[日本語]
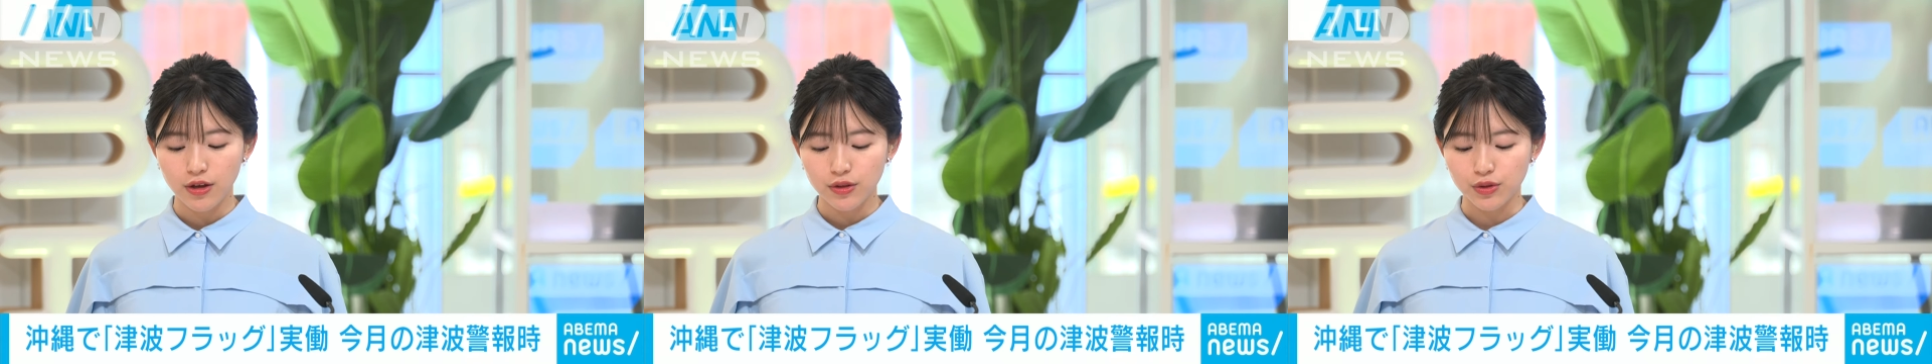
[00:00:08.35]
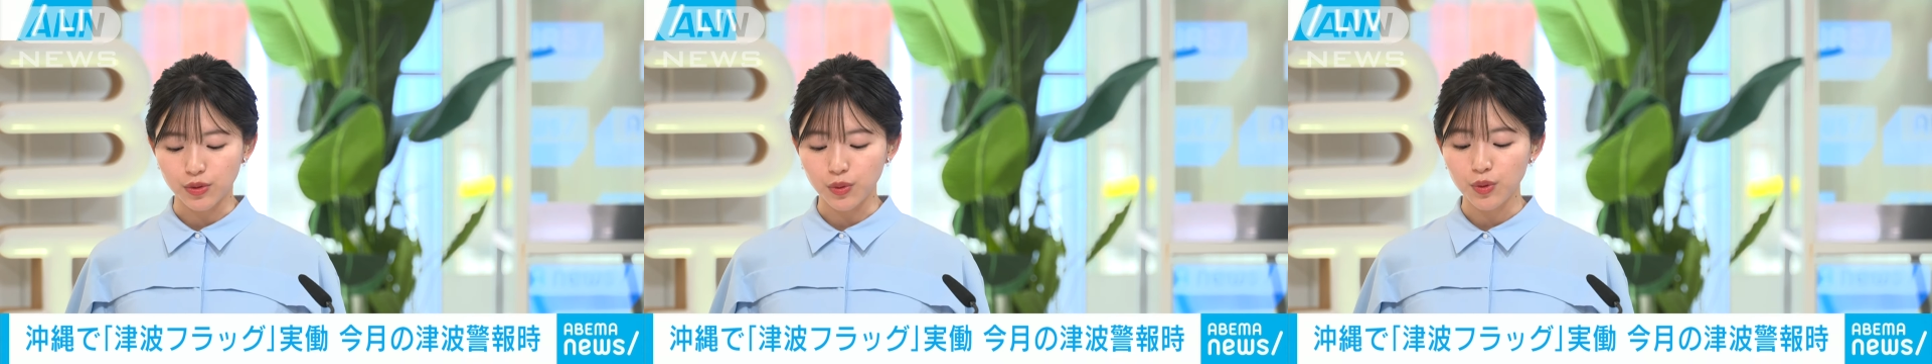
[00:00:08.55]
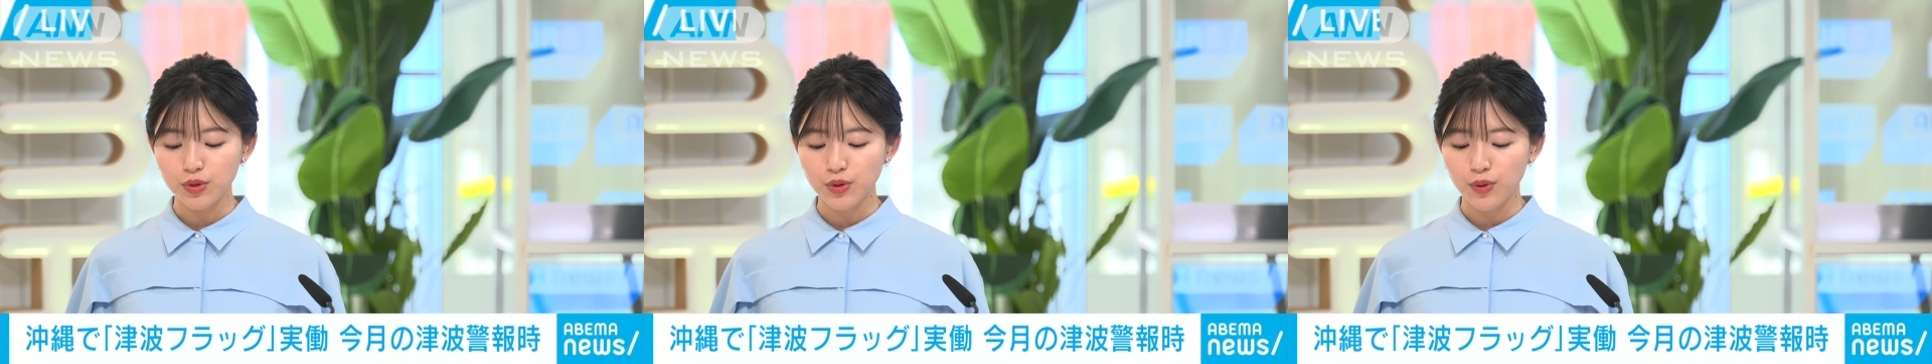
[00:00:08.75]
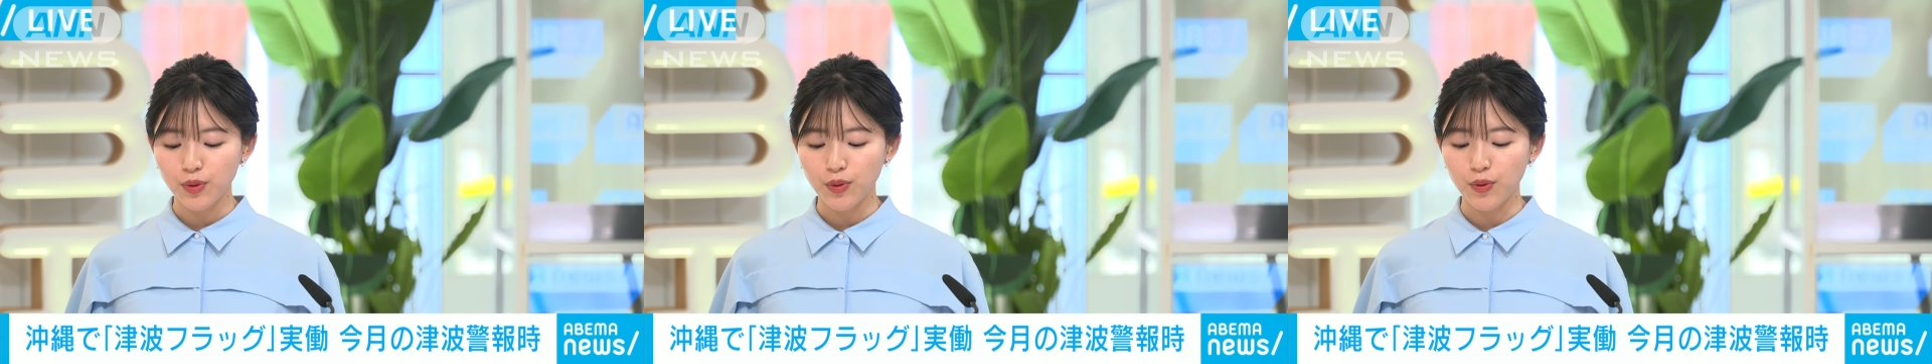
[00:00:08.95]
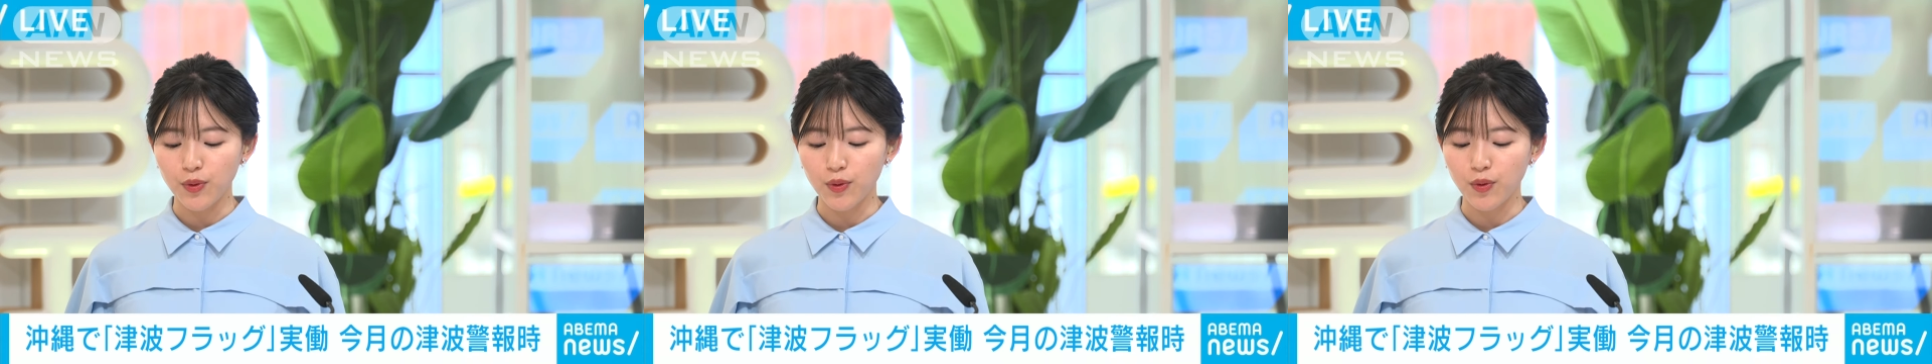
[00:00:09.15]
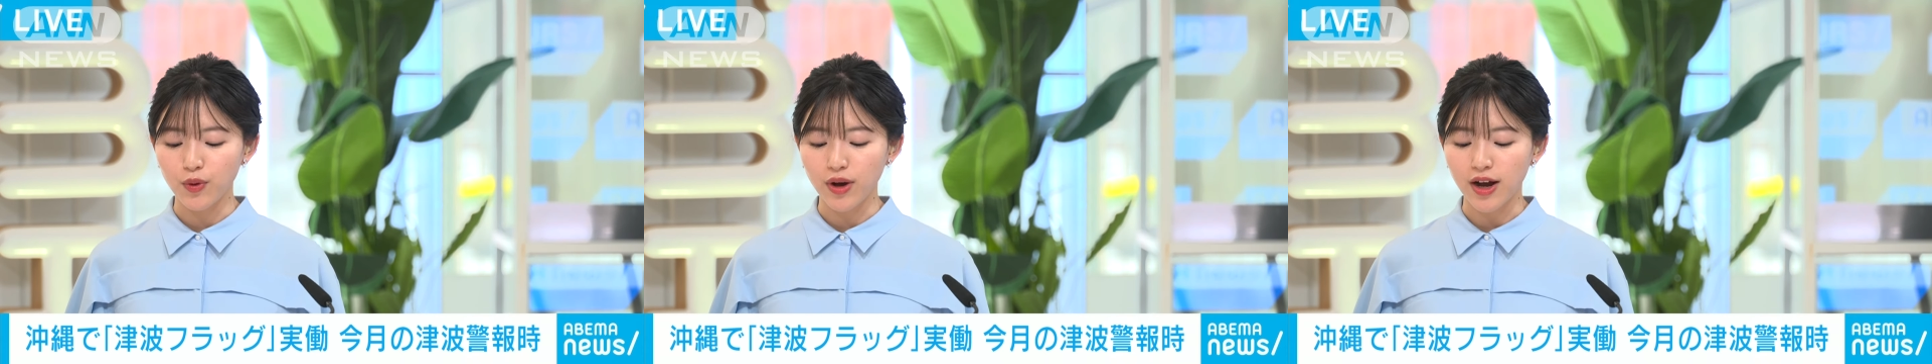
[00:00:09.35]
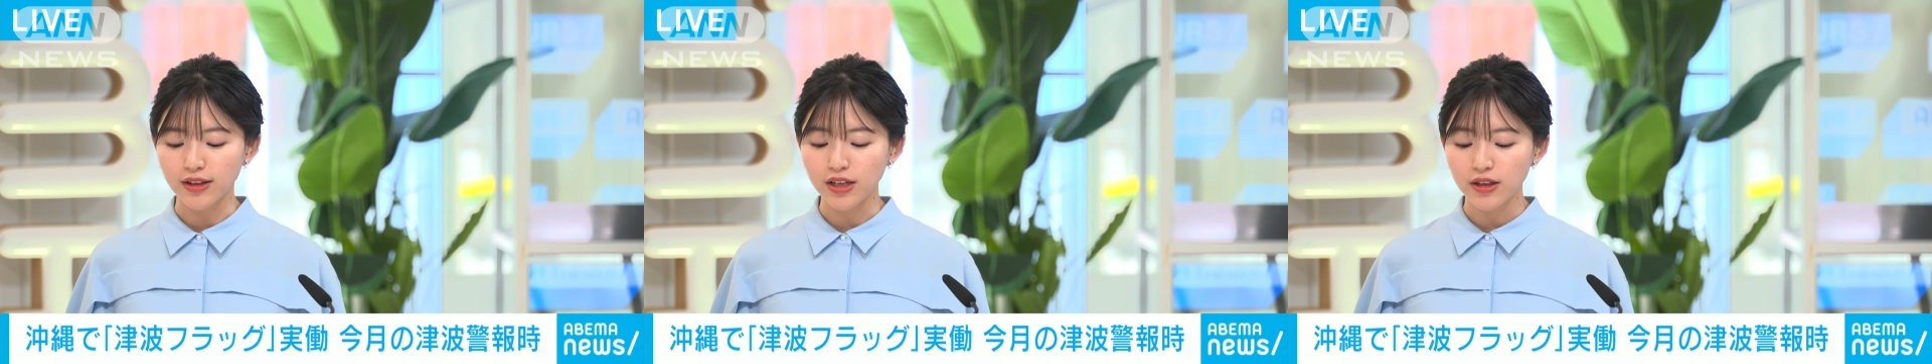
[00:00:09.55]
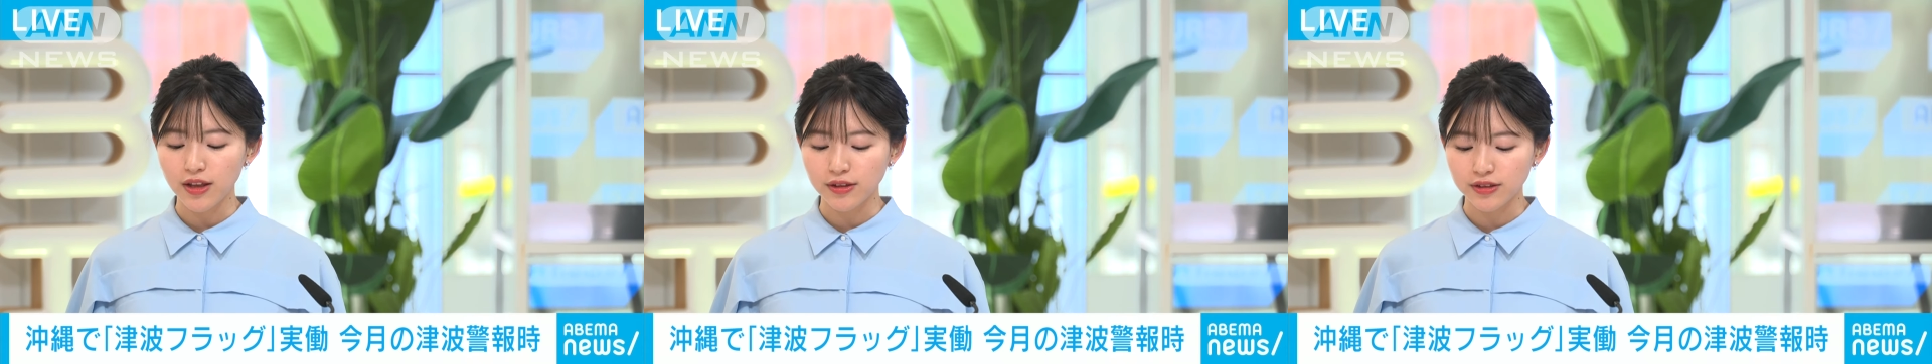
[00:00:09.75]
その情報を
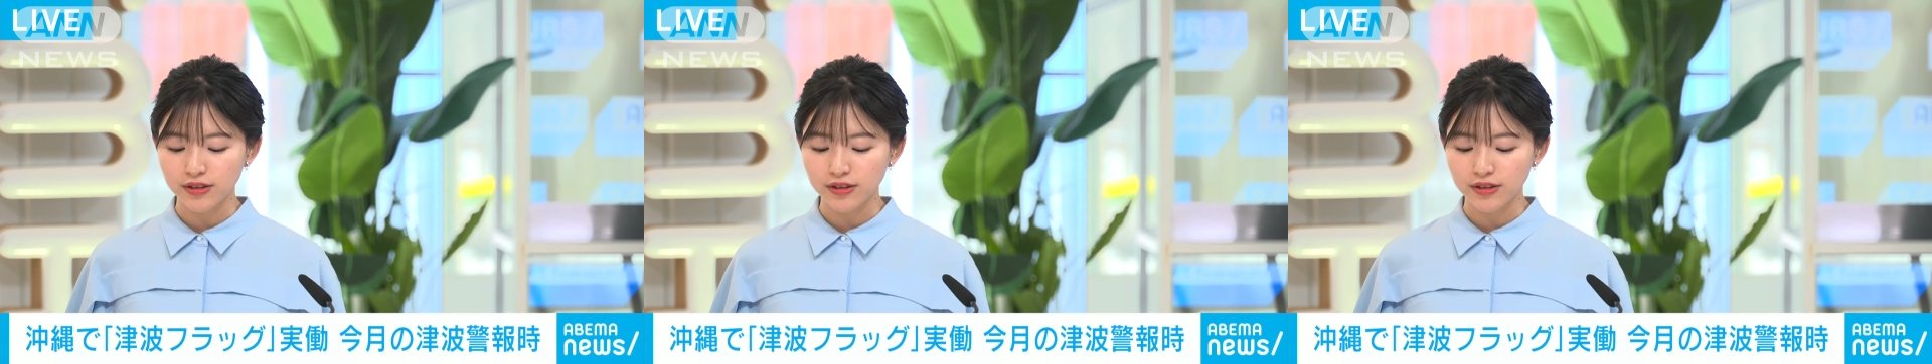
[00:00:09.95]
旗で